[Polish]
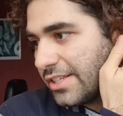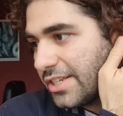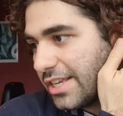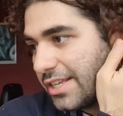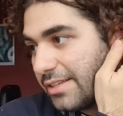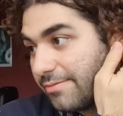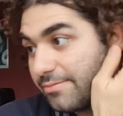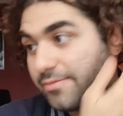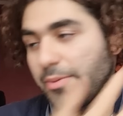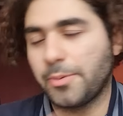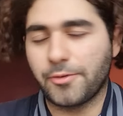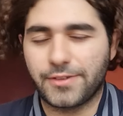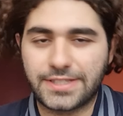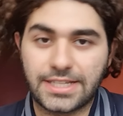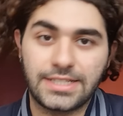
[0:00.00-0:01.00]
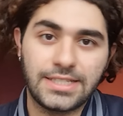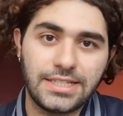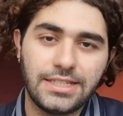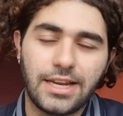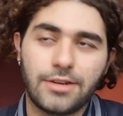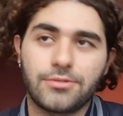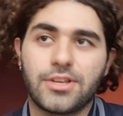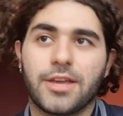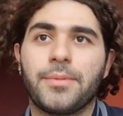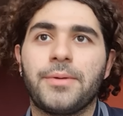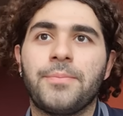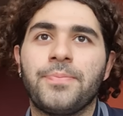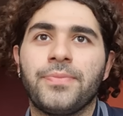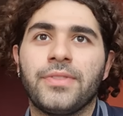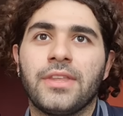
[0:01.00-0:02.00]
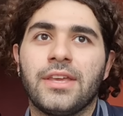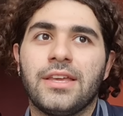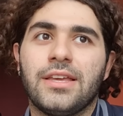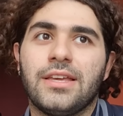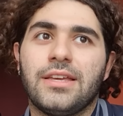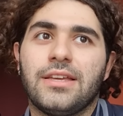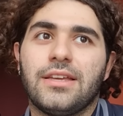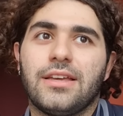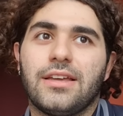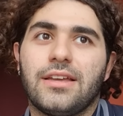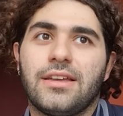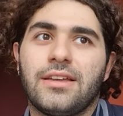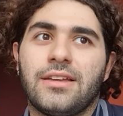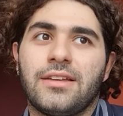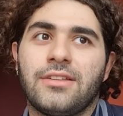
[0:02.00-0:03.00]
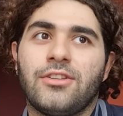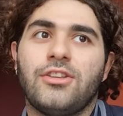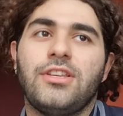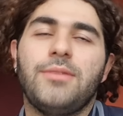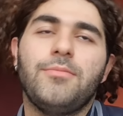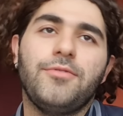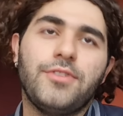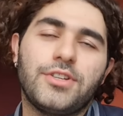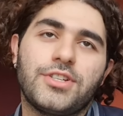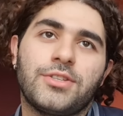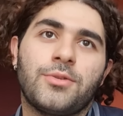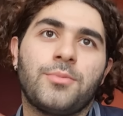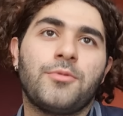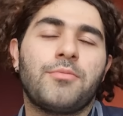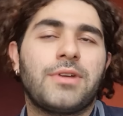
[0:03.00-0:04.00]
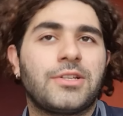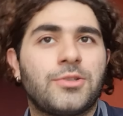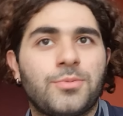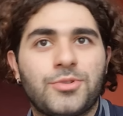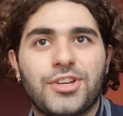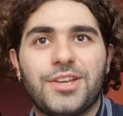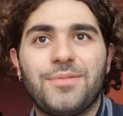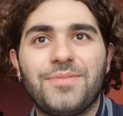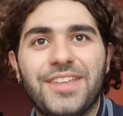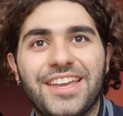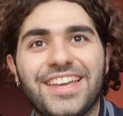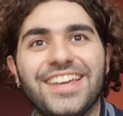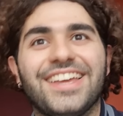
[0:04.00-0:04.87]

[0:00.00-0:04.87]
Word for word: czyli wyprowadzka z Iranu, jakby. E, no nie mówię, że to był bardzo przyjemny